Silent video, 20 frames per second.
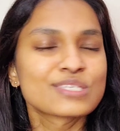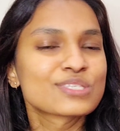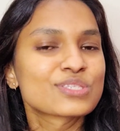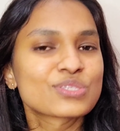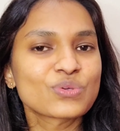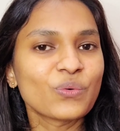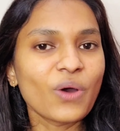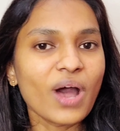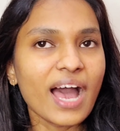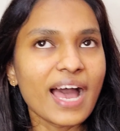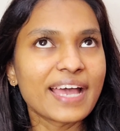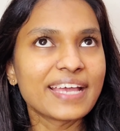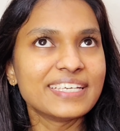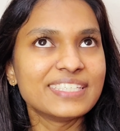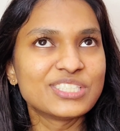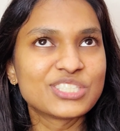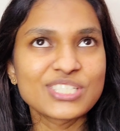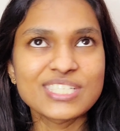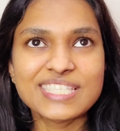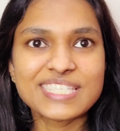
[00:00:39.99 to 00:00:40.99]
सो
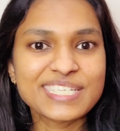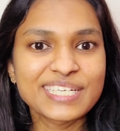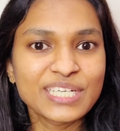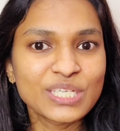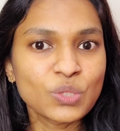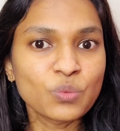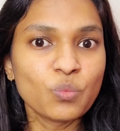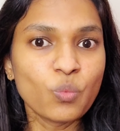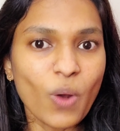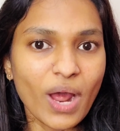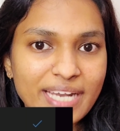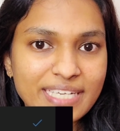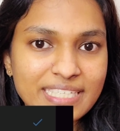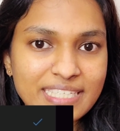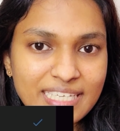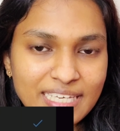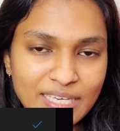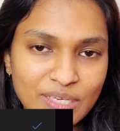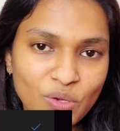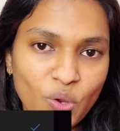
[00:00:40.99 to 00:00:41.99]
आई जस्ट हिट वन
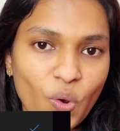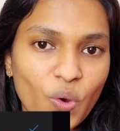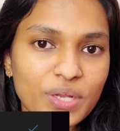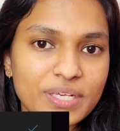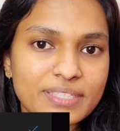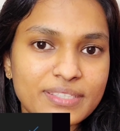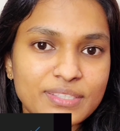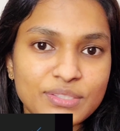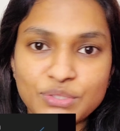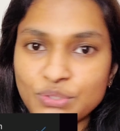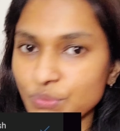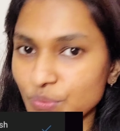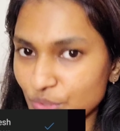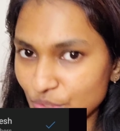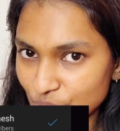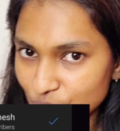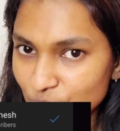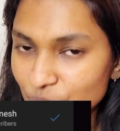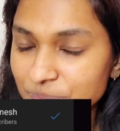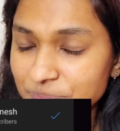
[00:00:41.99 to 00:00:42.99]
थिंग ऑन यूट्यूब